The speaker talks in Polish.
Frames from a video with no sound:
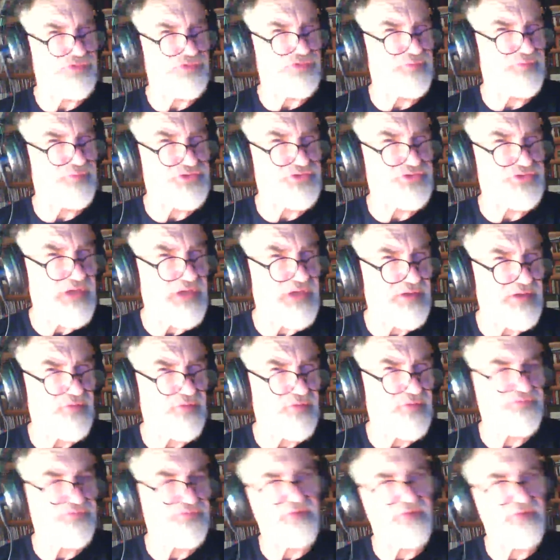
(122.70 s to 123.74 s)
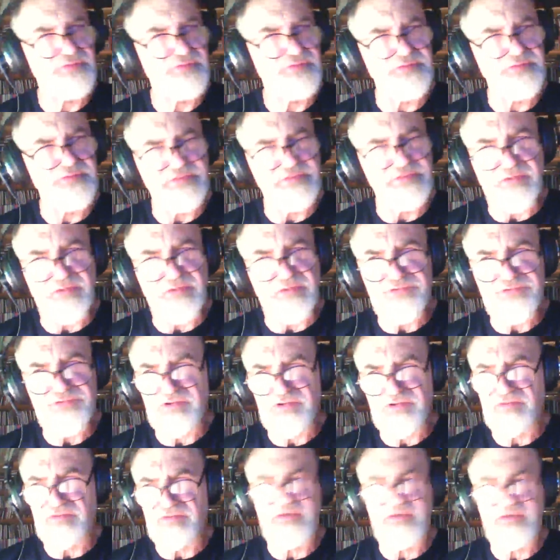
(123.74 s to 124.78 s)
się domyślają, w tamtym
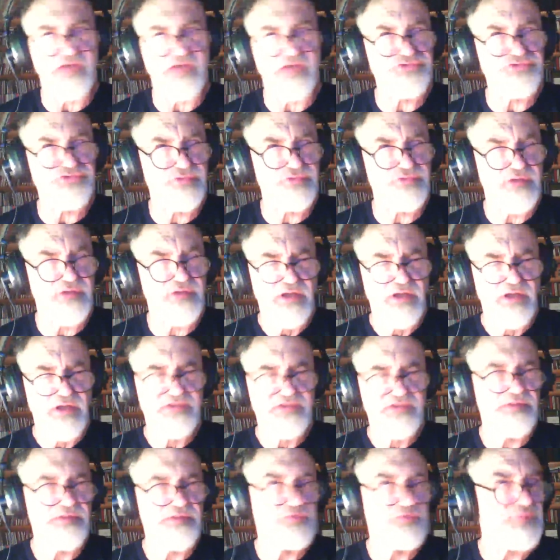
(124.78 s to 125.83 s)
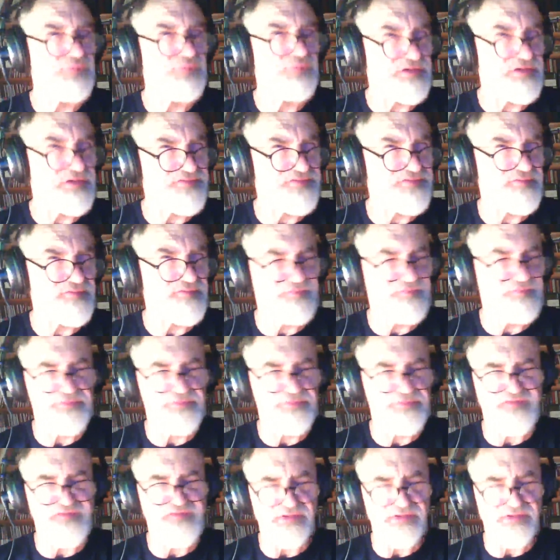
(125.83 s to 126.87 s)
klimacie klasztor nie był miejscem
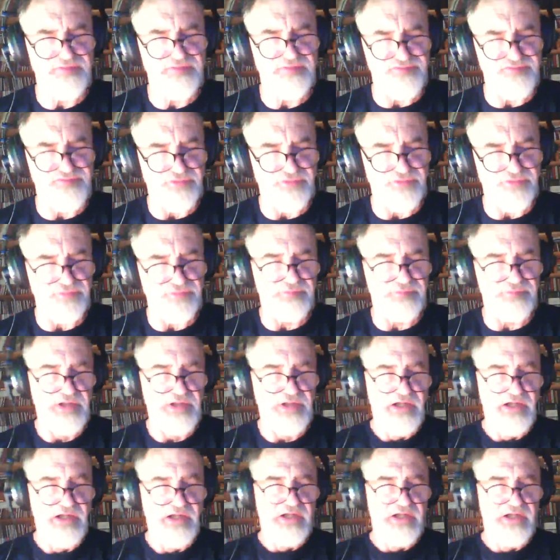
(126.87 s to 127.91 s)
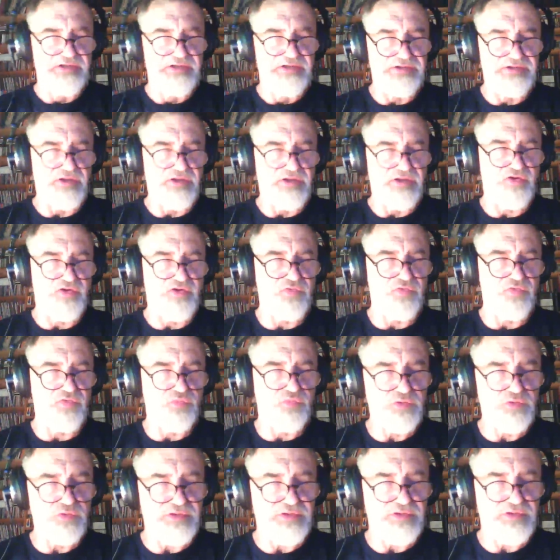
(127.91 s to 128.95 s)
specjalnie zdrowym i
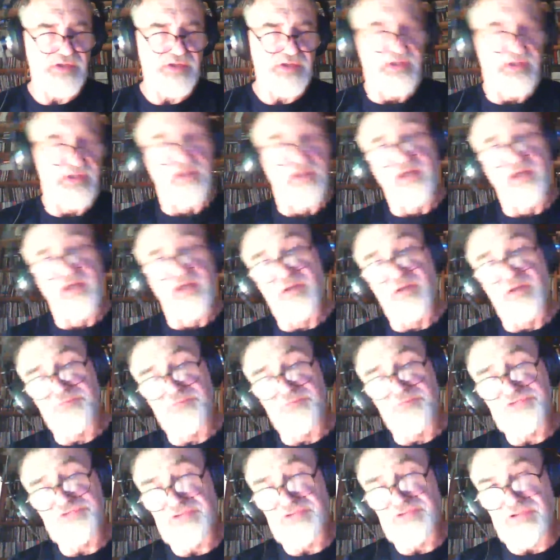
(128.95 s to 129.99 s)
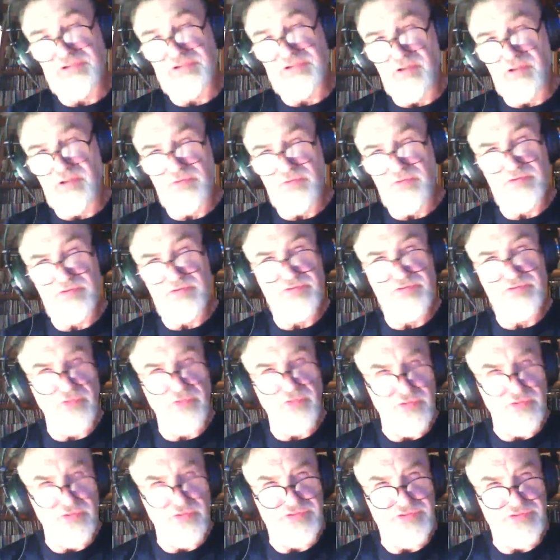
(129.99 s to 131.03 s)
chłód przenikał do
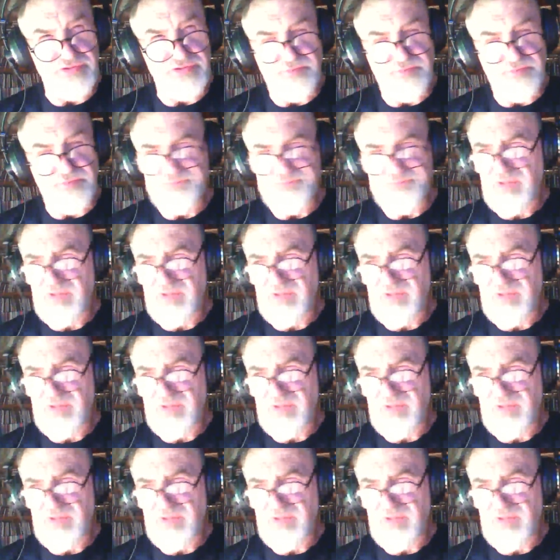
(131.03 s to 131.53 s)
kości